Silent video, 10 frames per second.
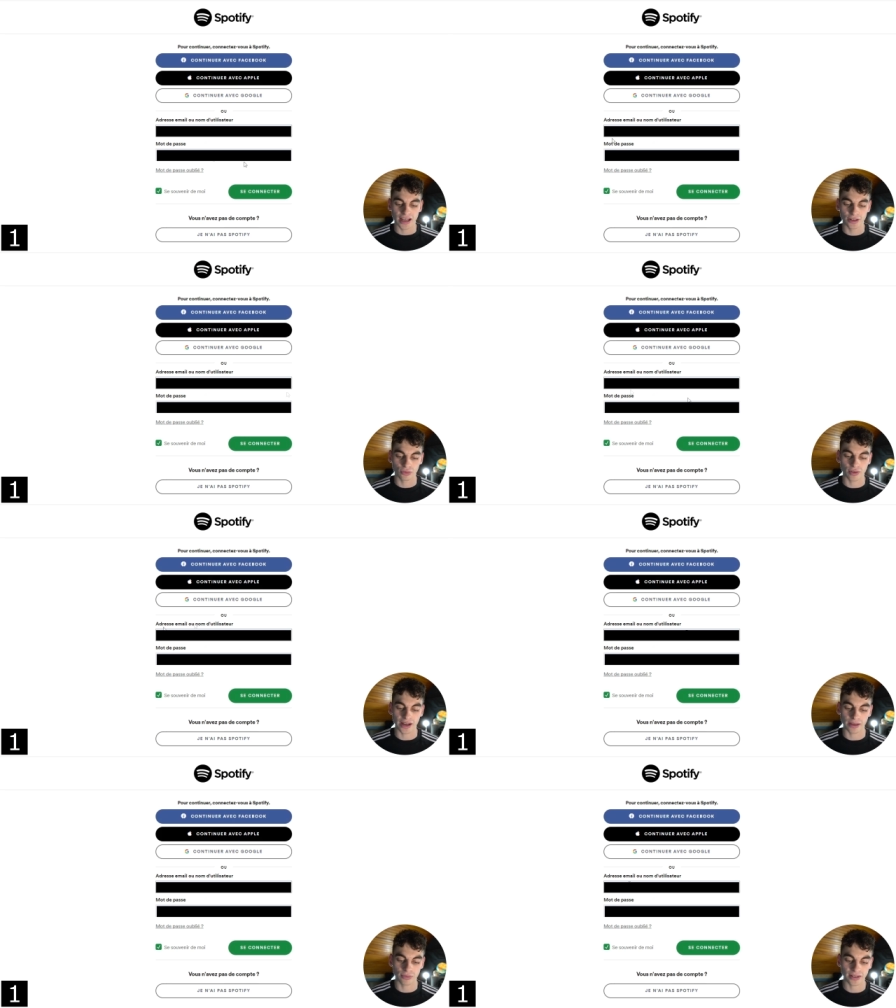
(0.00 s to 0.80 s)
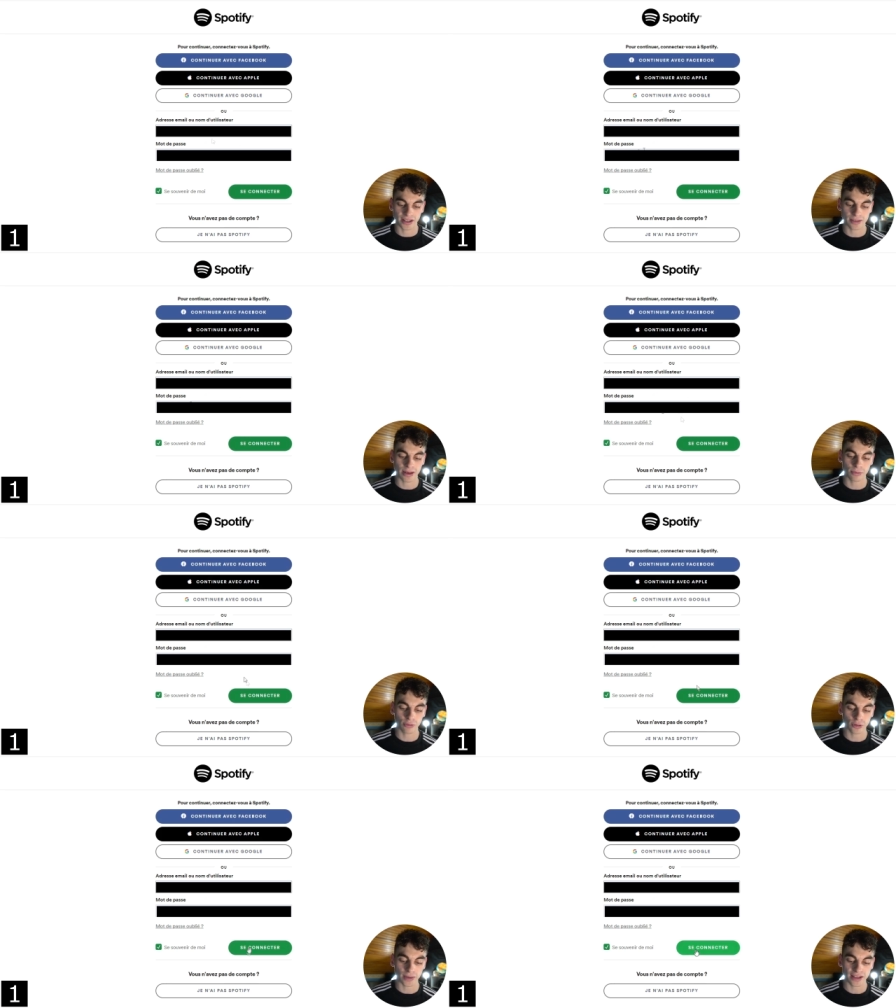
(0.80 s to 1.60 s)
Et donc voilà, il y a mon adresse mail, mon
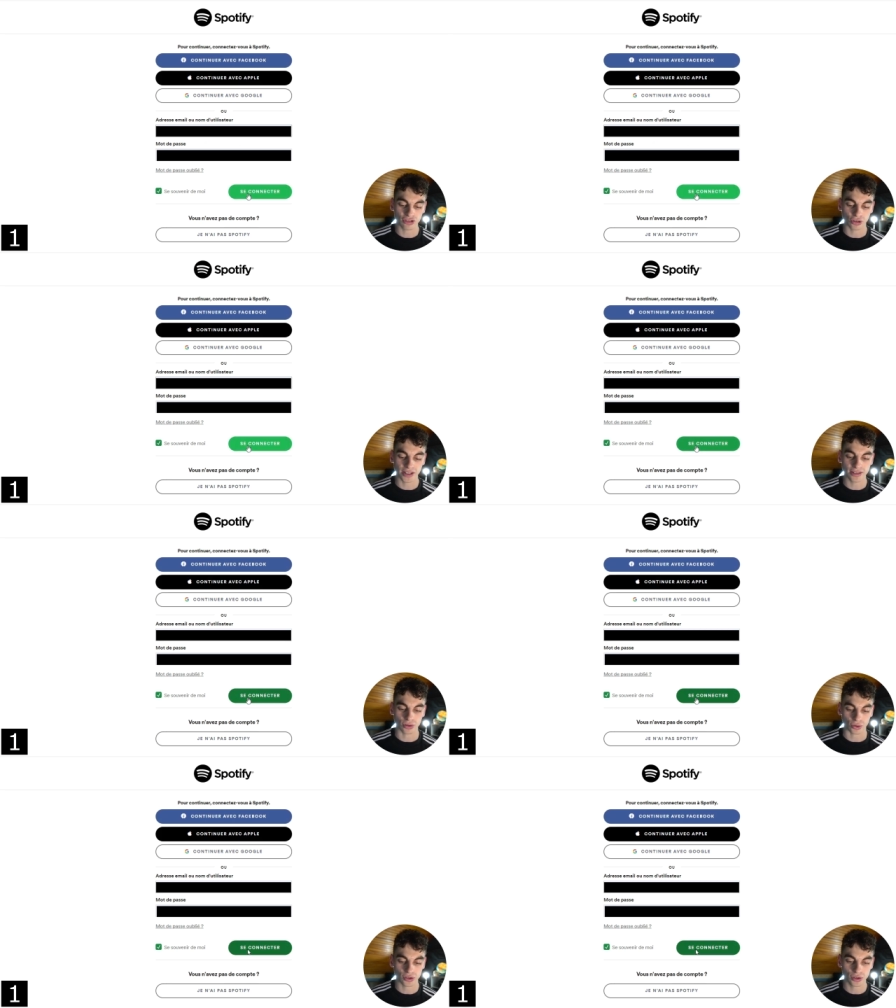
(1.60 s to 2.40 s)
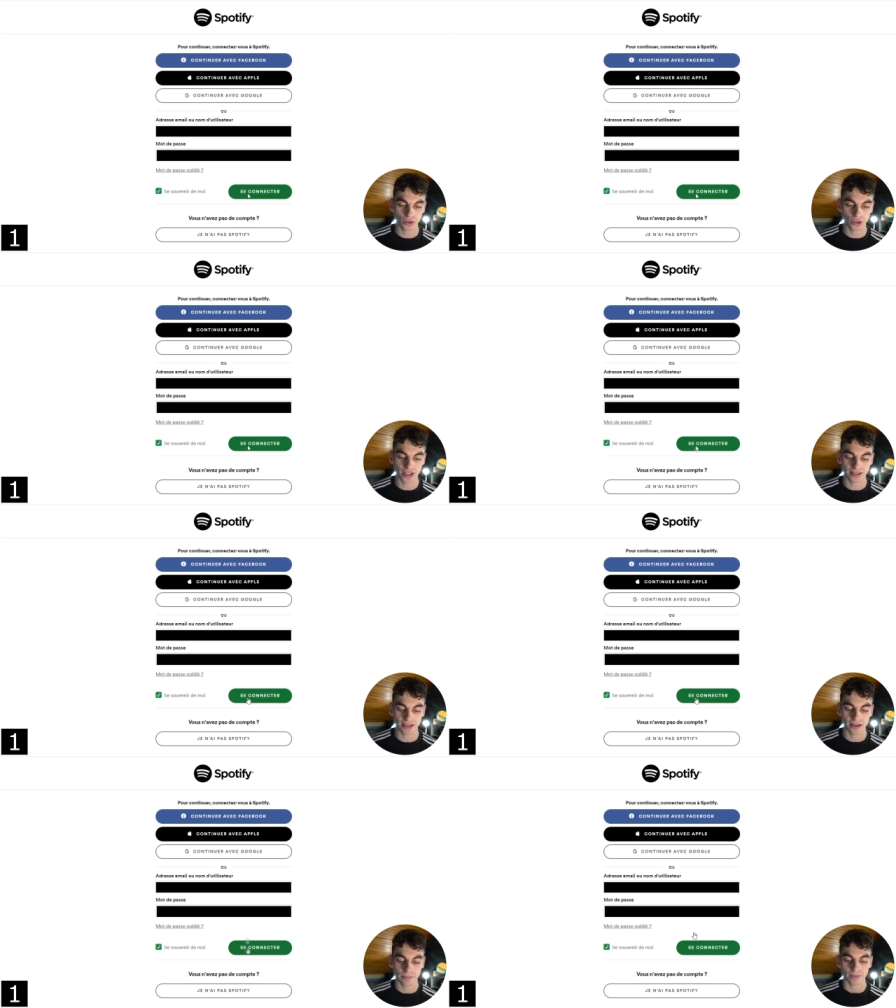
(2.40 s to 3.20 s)
mot de passe, je clique sur se
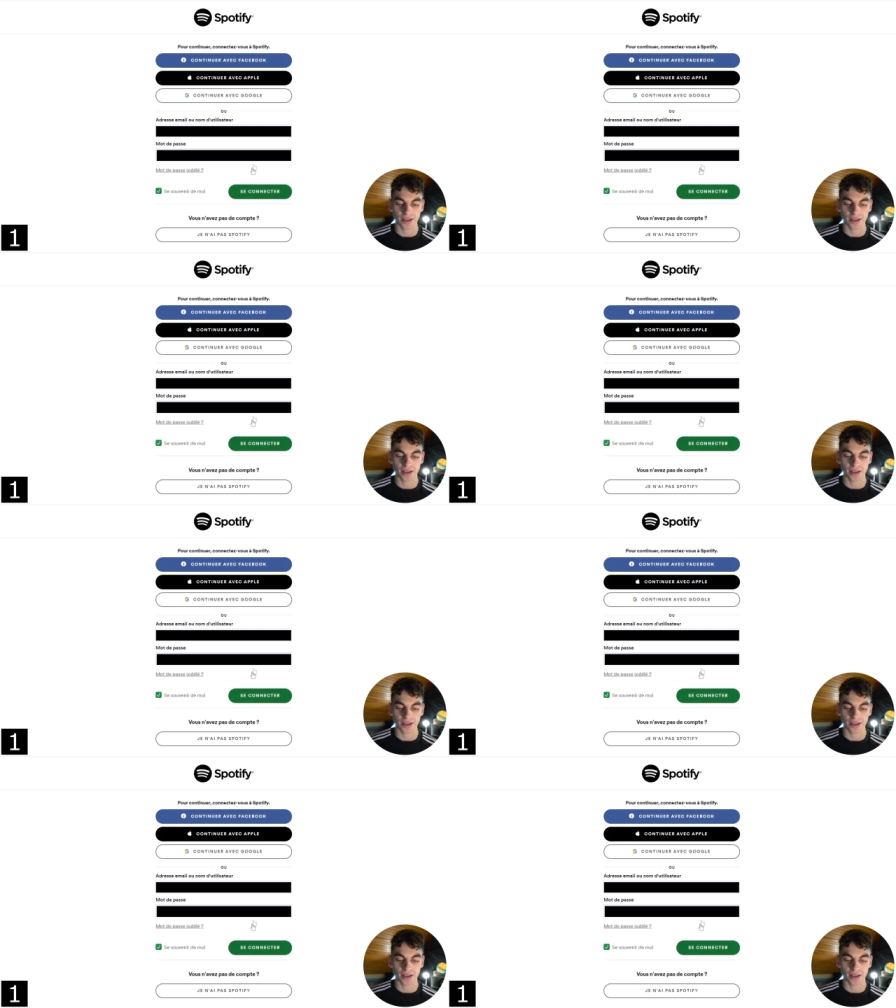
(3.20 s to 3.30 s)
connecter